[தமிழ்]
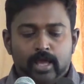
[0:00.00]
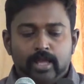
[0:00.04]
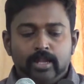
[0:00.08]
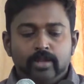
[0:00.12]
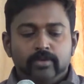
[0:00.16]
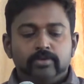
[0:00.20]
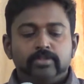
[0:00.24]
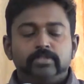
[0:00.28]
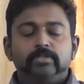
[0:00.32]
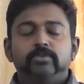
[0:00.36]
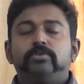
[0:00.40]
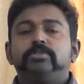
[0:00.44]

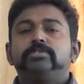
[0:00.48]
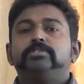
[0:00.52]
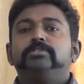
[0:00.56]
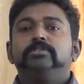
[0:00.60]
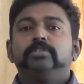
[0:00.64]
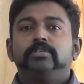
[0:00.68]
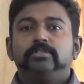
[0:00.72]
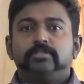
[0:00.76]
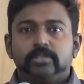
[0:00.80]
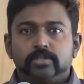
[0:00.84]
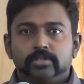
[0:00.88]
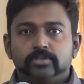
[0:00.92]
அதில் வந்து ஒரு
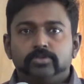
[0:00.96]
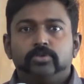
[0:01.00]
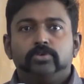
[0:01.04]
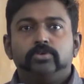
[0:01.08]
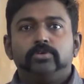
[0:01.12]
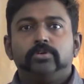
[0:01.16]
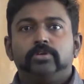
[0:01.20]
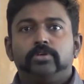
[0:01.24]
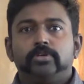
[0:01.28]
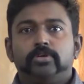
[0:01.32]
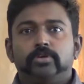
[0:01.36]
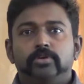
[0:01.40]
சின்ன திருத்தம்
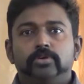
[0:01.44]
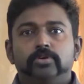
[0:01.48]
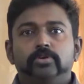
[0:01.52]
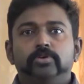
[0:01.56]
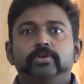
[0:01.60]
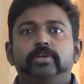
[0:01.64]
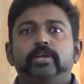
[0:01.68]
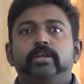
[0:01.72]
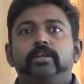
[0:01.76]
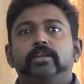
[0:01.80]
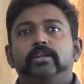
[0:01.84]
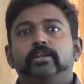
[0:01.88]
ஒன்று
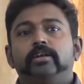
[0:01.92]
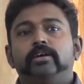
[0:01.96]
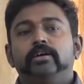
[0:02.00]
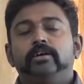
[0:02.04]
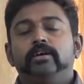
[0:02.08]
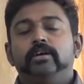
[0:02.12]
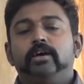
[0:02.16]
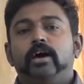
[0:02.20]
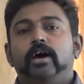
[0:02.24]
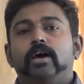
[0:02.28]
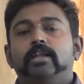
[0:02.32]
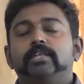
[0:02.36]
இருக்கணும் என்னென்னா
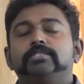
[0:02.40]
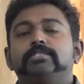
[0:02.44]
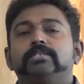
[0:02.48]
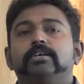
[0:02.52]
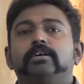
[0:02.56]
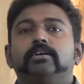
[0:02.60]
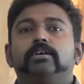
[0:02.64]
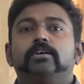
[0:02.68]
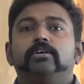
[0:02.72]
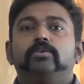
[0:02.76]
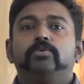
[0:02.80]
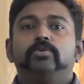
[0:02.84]

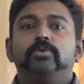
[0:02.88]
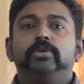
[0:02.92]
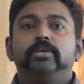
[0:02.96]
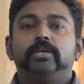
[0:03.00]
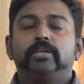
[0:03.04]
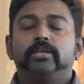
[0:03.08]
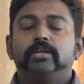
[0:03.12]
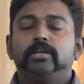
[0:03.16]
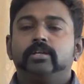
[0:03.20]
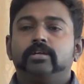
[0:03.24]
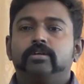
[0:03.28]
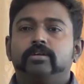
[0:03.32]
அரசாங்க
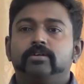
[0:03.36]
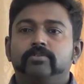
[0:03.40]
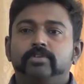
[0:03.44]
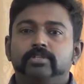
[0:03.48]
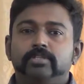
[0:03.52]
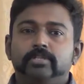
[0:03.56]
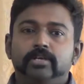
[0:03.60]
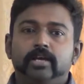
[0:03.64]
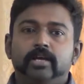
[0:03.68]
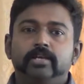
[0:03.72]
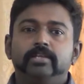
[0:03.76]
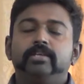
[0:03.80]
ஊழியர்களுக்கு
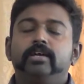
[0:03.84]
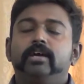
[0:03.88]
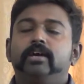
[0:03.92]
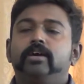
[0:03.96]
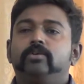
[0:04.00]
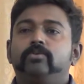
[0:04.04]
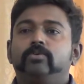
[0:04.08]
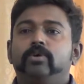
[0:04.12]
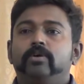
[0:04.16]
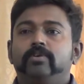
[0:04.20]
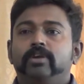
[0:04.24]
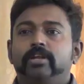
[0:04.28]
வந்து
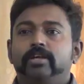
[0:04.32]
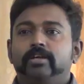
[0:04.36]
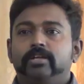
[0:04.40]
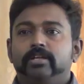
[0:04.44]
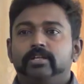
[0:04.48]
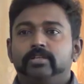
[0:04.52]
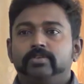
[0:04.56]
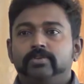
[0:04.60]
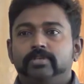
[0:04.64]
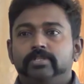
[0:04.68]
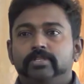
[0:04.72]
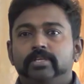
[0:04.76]
ஐயாயிரம் ரூபா
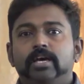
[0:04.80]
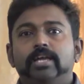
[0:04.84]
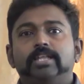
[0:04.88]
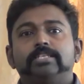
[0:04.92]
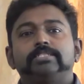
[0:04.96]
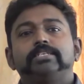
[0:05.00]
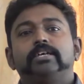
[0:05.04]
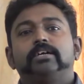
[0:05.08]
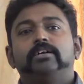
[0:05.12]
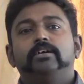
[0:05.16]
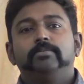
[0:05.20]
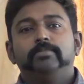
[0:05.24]
வழங்குறது வந்து
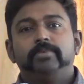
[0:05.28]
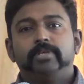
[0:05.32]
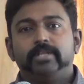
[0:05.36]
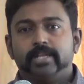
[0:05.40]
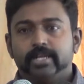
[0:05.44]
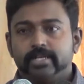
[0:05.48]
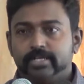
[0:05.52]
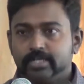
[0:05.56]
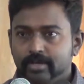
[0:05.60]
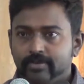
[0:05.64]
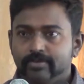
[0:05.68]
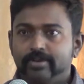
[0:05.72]
அரசாங்கம்
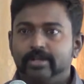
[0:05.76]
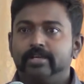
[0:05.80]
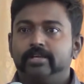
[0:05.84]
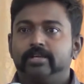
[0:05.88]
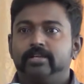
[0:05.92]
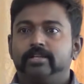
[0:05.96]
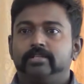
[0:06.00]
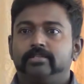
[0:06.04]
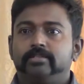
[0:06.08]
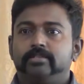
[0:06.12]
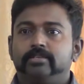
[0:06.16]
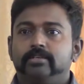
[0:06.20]
டிரெக்டாக
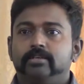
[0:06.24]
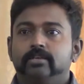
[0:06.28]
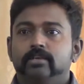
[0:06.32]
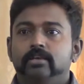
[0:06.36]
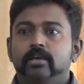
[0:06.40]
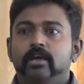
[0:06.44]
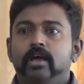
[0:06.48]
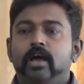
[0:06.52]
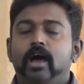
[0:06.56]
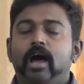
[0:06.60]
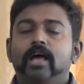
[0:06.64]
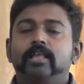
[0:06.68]
வழங்குறது
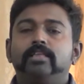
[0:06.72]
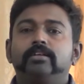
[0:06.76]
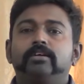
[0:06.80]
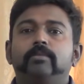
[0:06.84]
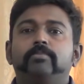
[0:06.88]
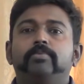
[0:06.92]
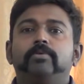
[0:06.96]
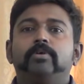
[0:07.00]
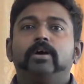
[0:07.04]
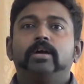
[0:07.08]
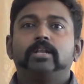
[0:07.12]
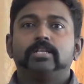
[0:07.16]

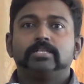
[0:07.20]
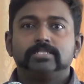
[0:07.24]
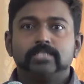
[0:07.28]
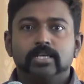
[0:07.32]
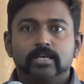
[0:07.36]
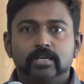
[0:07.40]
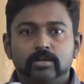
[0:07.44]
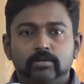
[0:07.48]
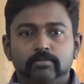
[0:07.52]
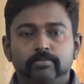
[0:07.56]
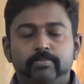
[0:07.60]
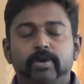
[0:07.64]
அதுக்கப்புறம்
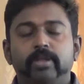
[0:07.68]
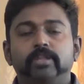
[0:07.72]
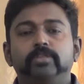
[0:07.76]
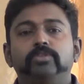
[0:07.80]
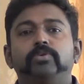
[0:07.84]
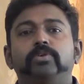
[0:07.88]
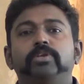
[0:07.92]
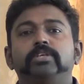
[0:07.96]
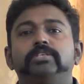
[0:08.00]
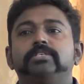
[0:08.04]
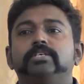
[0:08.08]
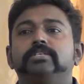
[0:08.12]
அரசாங்கம்
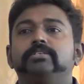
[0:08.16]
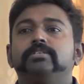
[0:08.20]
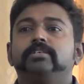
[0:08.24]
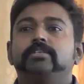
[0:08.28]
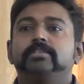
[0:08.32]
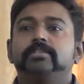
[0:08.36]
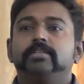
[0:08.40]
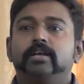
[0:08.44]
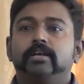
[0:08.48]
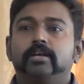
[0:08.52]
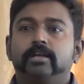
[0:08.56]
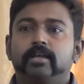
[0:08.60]
பரிந்துரை
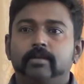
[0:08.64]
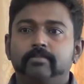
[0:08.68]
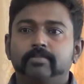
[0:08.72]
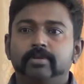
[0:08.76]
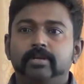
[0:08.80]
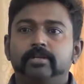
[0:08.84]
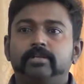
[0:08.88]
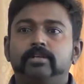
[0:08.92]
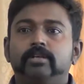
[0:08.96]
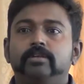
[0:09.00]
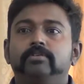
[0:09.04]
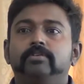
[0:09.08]
செஞ்சுருந்தாங்க
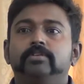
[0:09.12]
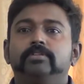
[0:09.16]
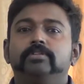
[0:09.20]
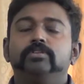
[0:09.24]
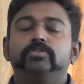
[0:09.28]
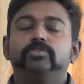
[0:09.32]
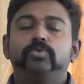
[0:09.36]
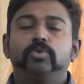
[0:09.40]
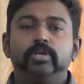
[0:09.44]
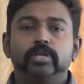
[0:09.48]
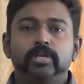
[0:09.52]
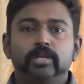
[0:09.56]
கேபினெட்டில்
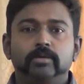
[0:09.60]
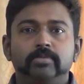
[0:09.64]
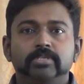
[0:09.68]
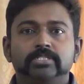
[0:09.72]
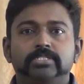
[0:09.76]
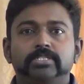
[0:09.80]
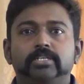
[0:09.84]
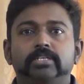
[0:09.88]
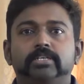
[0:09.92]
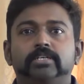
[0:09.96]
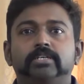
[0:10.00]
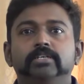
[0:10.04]
வந்து
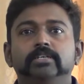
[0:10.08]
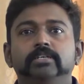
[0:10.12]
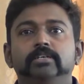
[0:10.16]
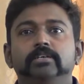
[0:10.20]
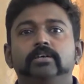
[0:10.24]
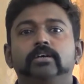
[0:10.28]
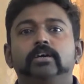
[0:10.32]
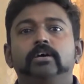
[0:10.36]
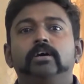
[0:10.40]
தொழிலமைச்சருக்கு